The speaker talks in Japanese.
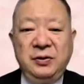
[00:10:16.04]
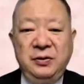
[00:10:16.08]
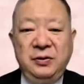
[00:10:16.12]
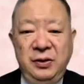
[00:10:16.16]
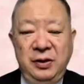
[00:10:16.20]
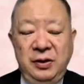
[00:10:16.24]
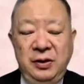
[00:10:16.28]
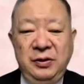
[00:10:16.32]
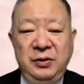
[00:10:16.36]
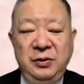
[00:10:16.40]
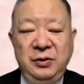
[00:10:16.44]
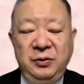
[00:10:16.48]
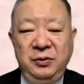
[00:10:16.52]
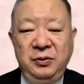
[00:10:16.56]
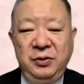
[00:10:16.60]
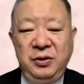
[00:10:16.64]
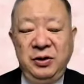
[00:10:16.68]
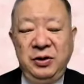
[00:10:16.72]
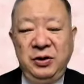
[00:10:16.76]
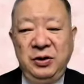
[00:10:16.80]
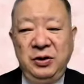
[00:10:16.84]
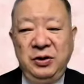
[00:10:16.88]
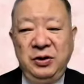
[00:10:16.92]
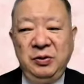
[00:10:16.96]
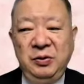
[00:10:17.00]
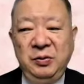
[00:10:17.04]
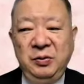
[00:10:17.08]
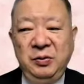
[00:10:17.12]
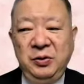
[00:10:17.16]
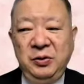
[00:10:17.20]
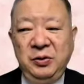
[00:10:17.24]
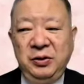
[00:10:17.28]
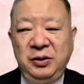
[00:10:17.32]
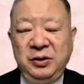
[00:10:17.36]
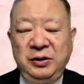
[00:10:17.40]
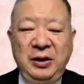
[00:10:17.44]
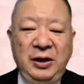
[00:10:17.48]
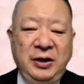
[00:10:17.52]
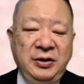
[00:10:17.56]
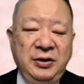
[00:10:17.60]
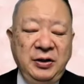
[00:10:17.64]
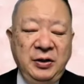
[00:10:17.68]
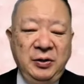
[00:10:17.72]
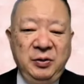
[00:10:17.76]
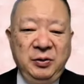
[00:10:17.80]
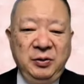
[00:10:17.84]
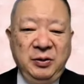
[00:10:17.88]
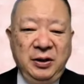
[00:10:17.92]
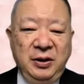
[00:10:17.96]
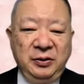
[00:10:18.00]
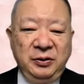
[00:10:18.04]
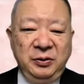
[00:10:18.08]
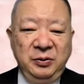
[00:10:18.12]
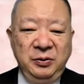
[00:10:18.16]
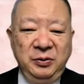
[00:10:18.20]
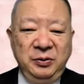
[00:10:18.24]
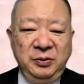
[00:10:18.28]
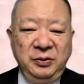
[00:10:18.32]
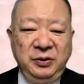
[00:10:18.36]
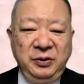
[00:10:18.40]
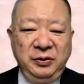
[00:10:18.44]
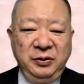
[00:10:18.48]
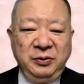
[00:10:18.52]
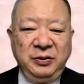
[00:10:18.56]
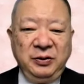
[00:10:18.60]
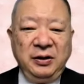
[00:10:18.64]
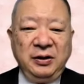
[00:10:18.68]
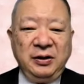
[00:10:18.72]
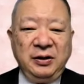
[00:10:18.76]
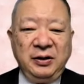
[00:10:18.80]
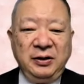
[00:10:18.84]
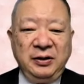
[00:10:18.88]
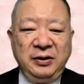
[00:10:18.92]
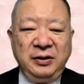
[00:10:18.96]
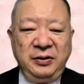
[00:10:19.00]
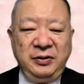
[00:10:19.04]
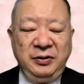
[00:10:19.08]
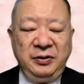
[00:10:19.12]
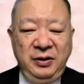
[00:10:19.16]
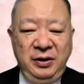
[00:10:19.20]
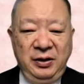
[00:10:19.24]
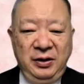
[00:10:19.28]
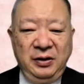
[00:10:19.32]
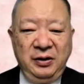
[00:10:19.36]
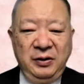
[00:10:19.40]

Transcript: ね、その辞任をもって大政奉還というかですね。